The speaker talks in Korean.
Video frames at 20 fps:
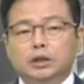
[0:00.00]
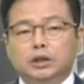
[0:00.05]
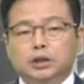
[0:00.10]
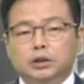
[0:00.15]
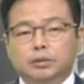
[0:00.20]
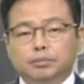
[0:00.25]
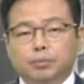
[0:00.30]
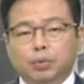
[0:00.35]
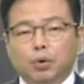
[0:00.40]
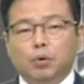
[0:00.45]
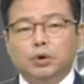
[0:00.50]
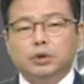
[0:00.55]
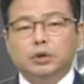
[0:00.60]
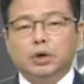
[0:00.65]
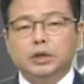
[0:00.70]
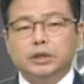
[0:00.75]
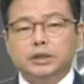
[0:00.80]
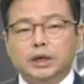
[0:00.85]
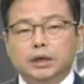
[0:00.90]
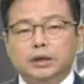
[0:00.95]
큰 폭
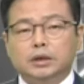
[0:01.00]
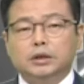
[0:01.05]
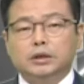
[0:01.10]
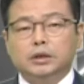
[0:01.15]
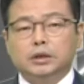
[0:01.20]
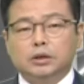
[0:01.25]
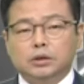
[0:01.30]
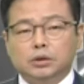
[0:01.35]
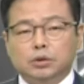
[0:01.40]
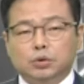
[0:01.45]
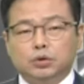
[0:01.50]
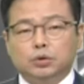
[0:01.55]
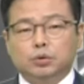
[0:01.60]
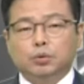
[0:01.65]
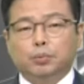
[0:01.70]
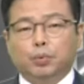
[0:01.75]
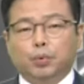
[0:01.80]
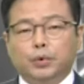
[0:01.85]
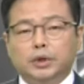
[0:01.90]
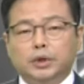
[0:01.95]
성장을 이끌
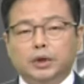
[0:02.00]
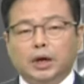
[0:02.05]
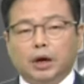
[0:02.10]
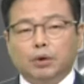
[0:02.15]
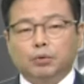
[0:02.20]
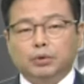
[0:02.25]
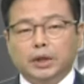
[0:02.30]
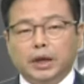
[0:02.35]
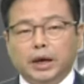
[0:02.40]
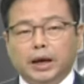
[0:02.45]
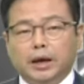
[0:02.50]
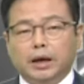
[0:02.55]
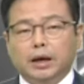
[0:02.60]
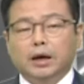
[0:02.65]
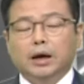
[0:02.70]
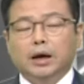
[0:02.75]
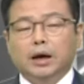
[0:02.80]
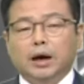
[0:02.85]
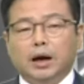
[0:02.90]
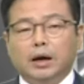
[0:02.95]
것으로 보이는 가운데
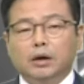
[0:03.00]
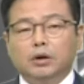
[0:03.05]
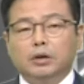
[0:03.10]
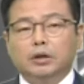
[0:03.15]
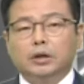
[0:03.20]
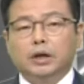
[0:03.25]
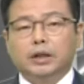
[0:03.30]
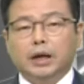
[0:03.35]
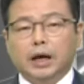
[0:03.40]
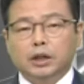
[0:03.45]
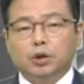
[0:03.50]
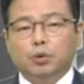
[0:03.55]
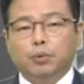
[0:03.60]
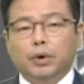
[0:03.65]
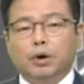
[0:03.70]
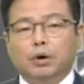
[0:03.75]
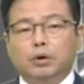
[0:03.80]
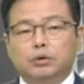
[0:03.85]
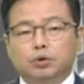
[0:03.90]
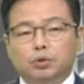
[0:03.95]
관련된
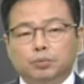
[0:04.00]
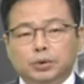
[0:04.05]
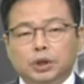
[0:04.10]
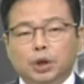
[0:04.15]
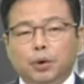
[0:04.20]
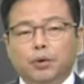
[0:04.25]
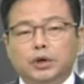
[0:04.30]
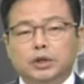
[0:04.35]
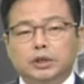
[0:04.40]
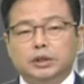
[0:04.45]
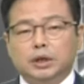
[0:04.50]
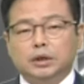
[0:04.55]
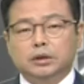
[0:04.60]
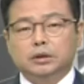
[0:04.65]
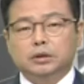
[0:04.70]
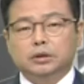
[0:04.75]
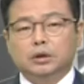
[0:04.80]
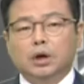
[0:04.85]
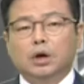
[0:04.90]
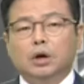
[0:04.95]
하드웨어, 소프트웨어
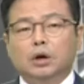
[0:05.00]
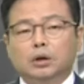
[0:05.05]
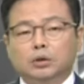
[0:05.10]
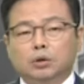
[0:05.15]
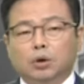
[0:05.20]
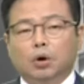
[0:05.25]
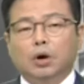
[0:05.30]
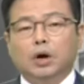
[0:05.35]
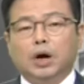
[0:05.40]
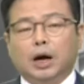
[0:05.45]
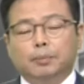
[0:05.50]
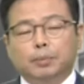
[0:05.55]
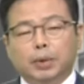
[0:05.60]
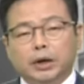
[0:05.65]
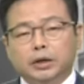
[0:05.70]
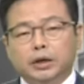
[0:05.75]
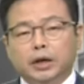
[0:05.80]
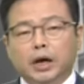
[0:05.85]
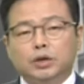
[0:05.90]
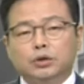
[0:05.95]
시장은 더
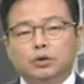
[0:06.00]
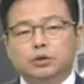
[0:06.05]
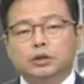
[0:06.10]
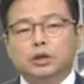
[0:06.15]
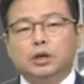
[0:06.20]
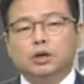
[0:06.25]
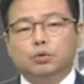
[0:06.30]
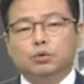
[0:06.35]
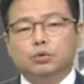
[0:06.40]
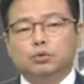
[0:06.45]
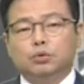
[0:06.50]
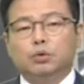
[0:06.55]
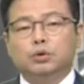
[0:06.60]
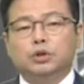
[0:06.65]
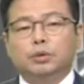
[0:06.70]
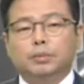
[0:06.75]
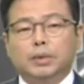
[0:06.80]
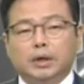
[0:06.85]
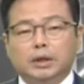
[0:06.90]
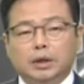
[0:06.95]
가파르게 성장할 것으로
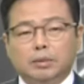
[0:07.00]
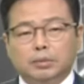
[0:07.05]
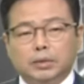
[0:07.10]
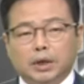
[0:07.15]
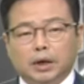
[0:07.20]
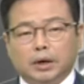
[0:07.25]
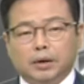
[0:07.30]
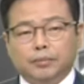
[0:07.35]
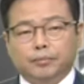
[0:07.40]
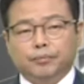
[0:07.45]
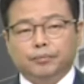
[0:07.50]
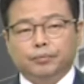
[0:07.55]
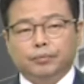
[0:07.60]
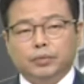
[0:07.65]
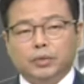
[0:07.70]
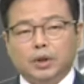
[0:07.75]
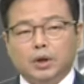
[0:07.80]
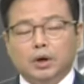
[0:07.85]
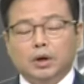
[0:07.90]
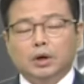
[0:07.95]
전망됩니다.
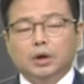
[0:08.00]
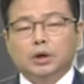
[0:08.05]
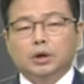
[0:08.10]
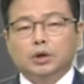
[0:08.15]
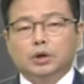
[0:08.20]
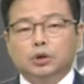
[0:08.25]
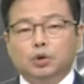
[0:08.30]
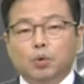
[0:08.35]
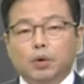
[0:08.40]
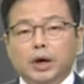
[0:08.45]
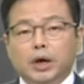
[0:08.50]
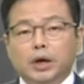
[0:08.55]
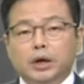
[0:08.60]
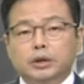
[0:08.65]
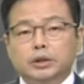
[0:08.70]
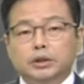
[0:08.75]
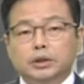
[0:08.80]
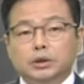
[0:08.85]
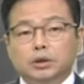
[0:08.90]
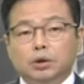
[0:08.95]

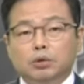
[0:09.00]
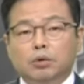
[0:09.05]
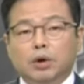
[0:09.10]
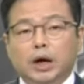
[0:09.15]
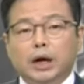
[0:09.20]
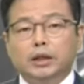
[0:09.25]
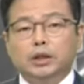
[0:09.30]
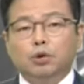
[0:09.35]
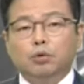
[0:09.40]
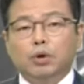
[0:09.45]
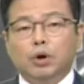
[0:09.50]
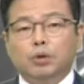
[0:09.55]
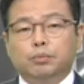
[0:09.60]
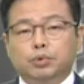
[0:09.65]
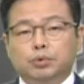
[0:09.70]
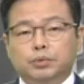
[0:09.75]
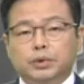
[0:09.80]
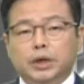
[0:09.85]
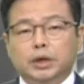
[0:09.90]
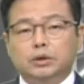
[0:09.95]
그동안 실제로 하드웨어
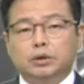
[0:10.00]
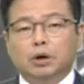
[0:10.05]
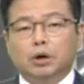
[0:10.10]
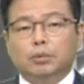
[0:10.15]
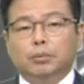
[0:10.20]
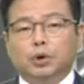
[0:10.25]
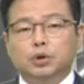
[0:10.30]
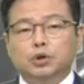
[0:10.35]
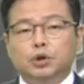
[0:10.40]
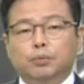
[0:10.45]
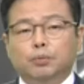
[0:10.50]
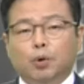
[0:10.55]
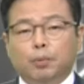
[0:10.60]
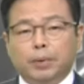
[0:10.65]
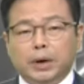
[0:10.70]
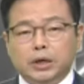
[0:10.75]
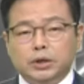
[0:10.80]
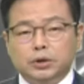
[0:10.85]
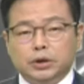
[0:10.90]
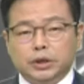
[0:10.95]
부분에서 먼저
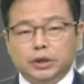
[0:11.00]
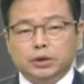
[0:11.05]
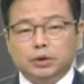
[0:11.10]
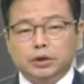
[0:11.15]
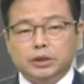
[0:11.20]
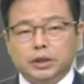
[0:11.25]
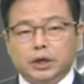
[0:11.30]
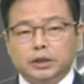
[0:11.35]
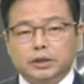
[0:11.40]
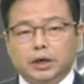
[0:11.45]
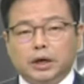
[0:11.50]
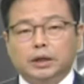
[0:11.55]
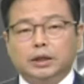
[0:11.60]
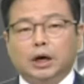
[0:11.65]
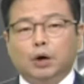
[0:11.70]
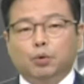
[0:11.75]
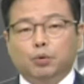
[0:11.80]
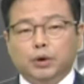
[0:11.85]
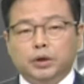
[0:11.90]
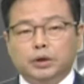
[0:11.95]
폭발적인 성장세가
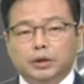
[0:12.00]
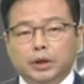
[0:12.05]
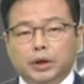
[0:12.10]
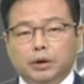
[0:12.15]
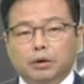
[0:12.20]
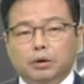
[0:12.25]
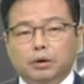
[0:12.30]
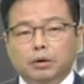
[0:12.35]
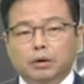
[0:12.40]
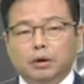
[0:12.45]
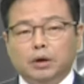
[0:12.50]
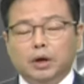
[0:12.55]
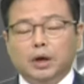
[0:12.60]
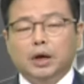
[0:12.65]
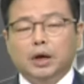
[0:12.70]
나오고 있는데요.